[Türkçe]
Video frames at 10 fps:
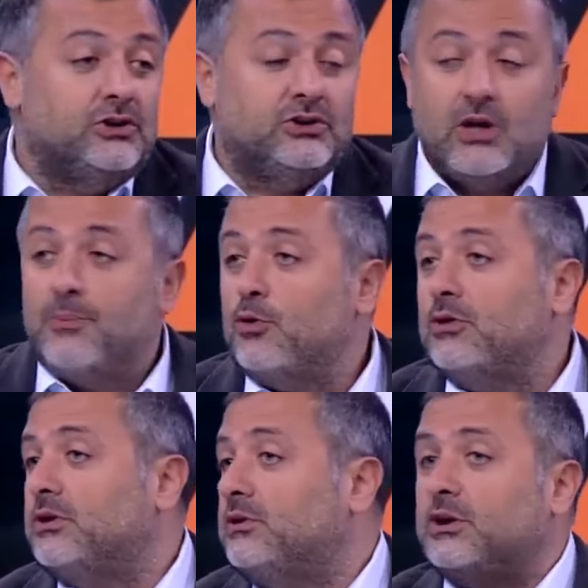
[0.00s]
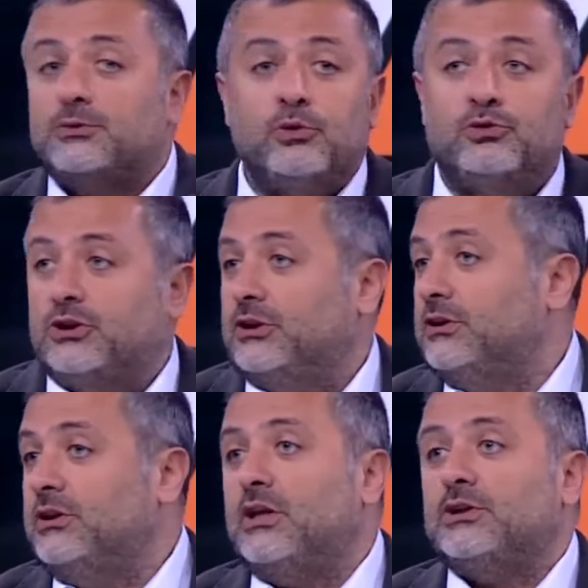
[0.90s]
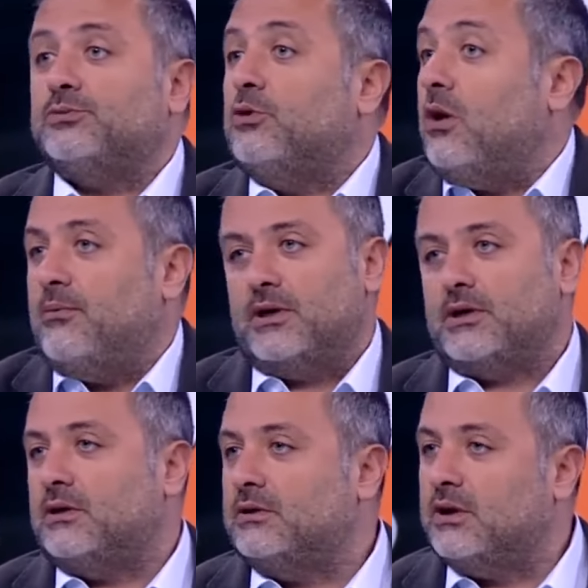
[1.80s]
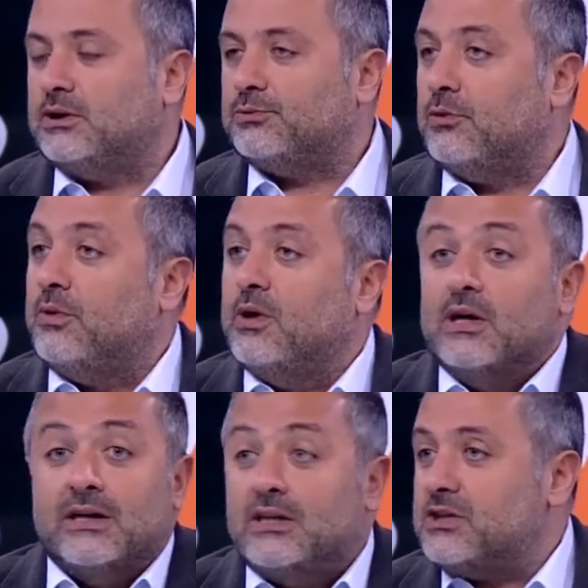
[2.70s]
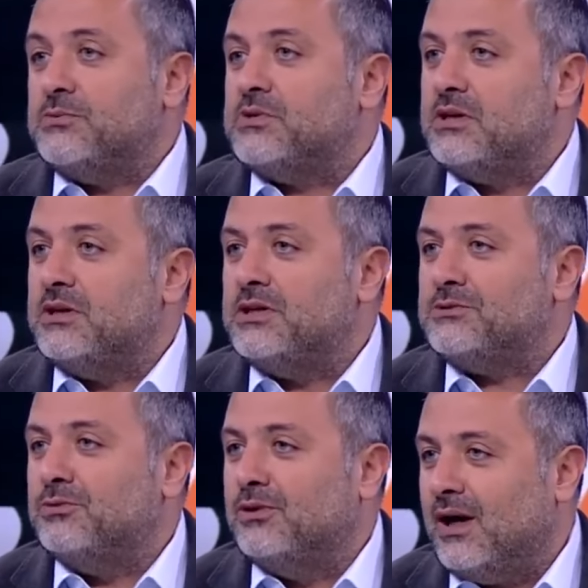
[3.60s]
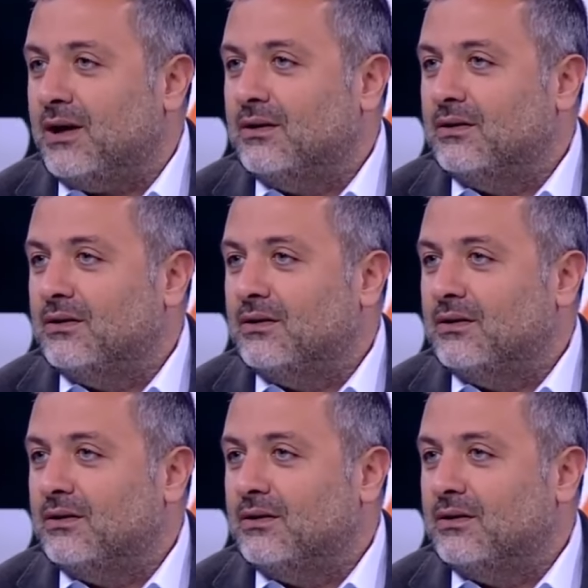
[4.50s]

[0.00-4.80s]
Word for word: Japonya'nın değişmiyor, Çin'in değişmiyor, Amerika'nın değişmiyor. Hiç kimsenin değişmiyor ya.